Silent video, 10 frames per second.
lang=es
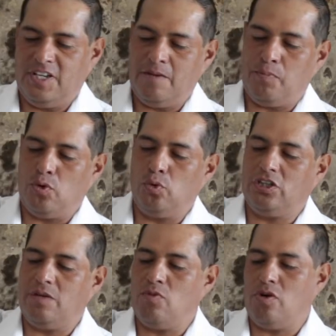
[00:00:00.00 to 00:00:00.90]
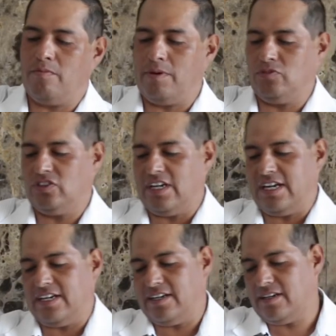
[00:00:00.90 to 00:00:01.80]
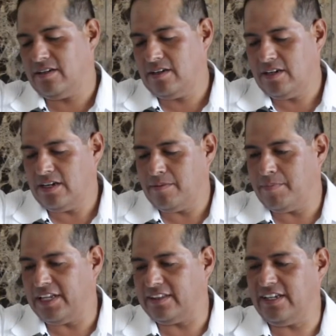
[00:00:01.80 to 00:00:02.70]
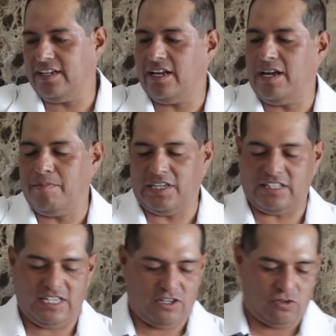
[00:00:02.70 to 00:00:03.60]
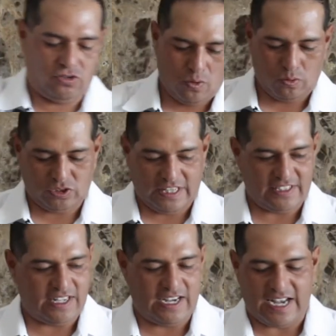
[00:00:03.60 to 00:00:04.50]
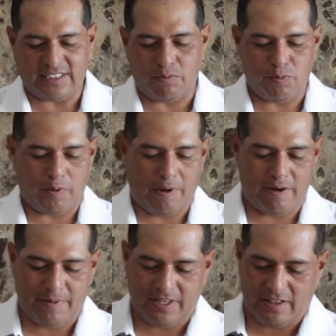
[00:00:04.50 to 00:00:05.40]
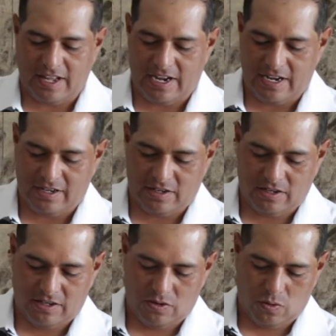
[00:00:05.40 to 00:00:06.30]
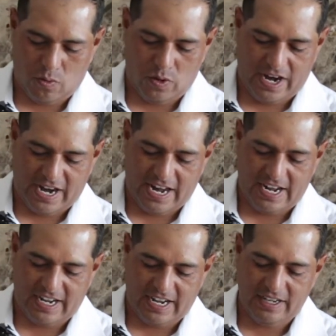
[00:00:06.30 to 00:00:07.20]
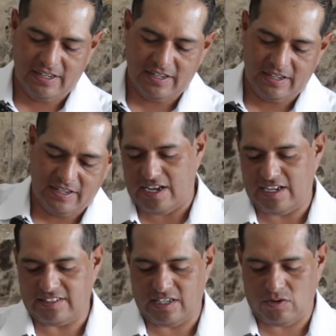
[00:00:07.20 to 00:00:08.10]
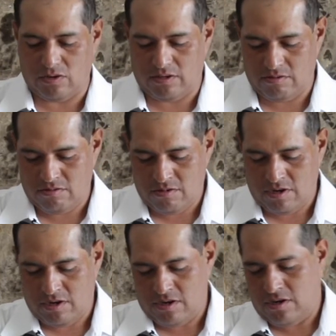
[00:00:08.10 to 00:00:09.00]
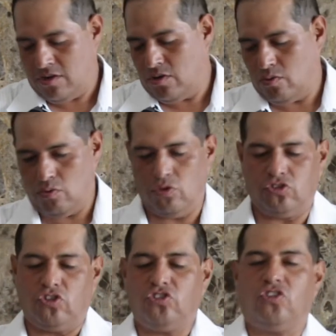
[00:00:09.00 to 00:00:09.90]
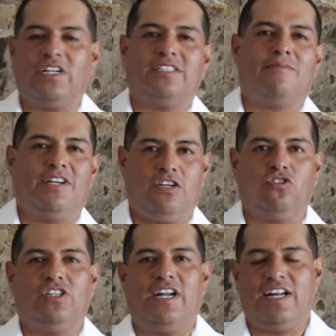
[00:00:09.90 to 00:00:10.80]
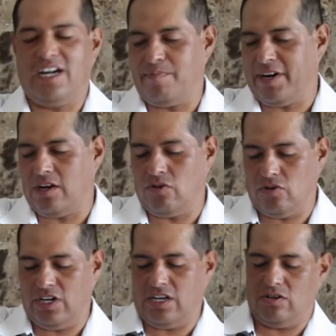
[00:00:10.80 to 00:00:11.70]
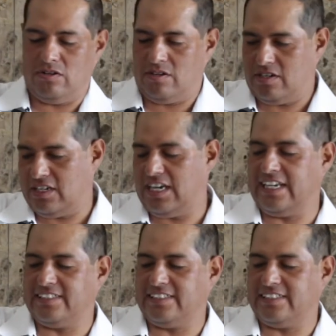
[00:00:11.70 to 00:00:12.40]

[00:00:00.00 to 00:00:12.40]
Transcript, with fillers: Y por último vamos a vertir el martini rosa. Ustedes en casa muy probablemente tengan una naranja. Hay que hacer unos dos o tres abanicos de naranja para coronar y que